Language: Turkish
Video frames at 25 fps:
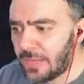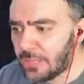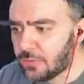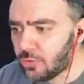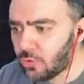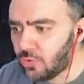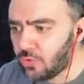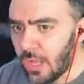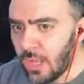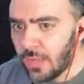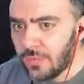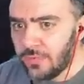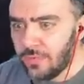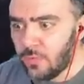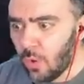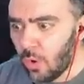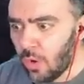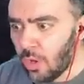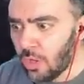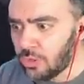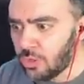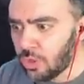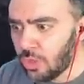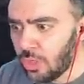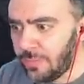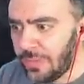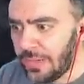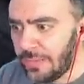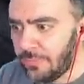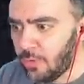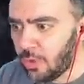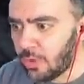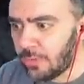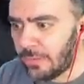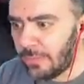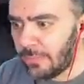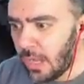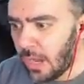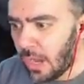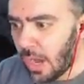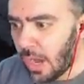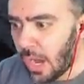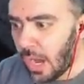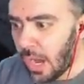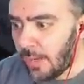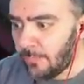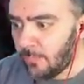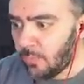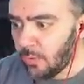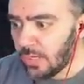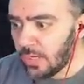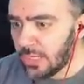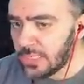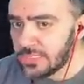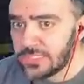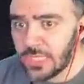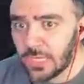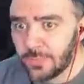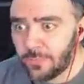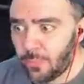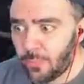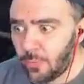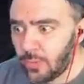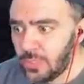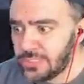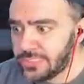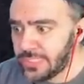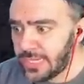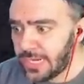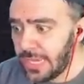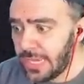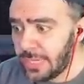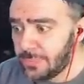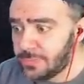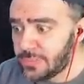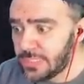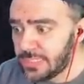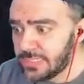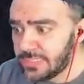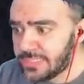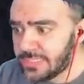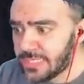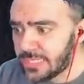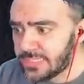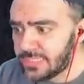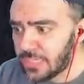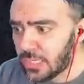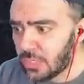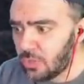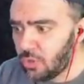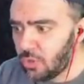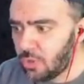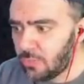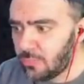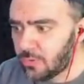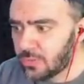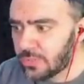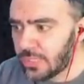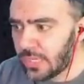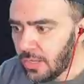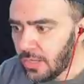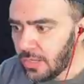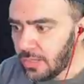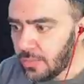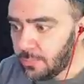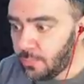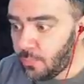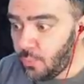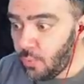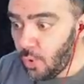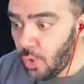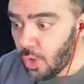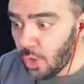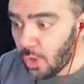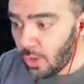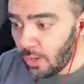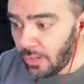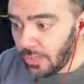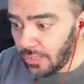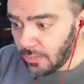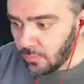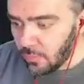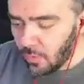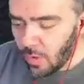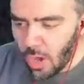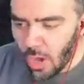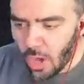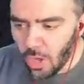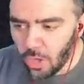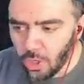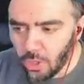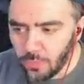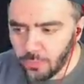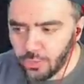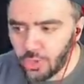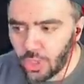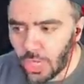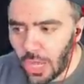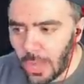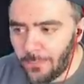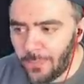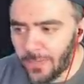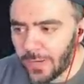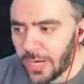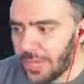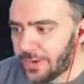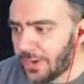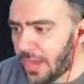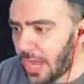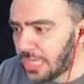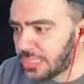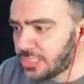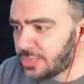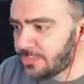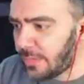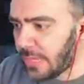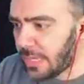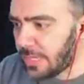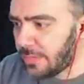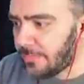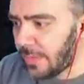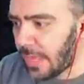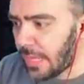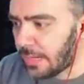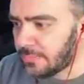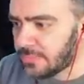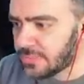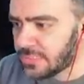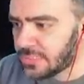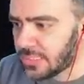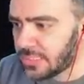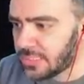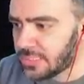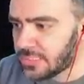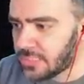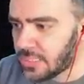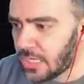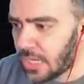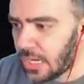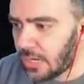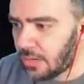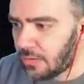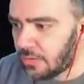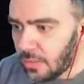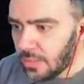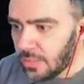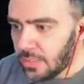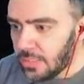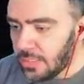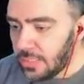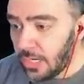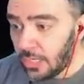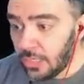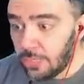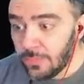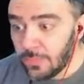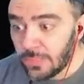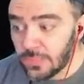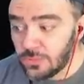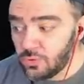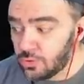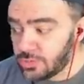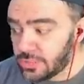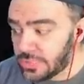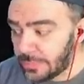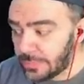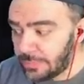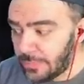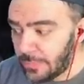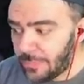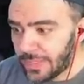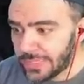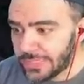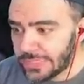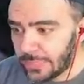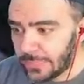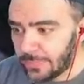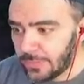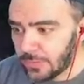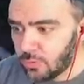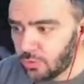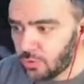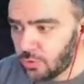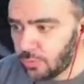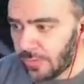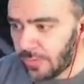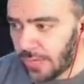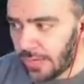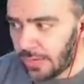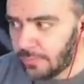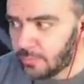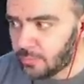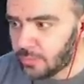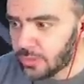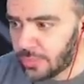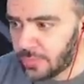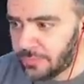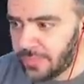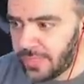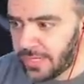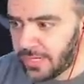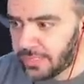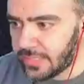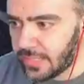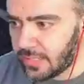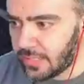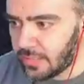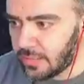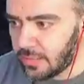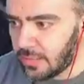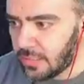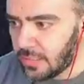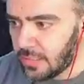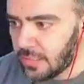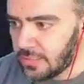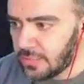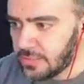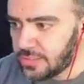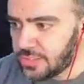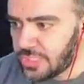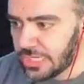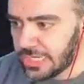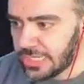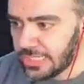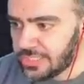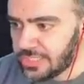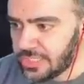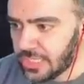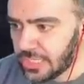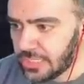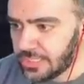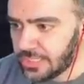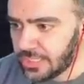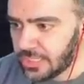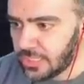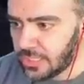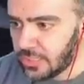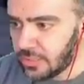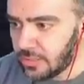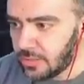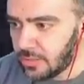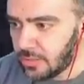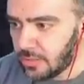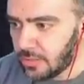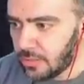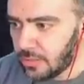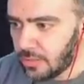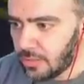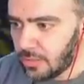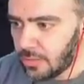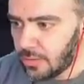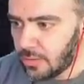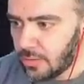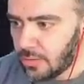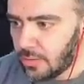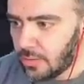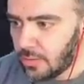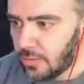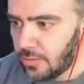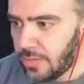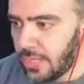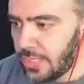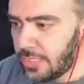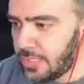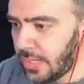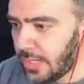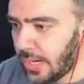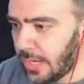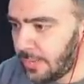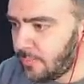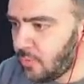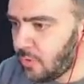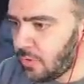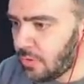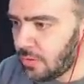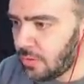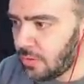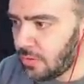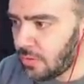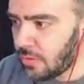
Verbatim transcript: duydum. Ne olduğunu bilmiyorum ama ambulanslar polisten hepsinin sesi geliyor burada. Büyük oğlum şu kapıları açmayın mal mısınız ya? İnanılmaz yüksek bir patlama duydum abi burada bir yerde. Çekil çekil çekil. Neydi lan bu?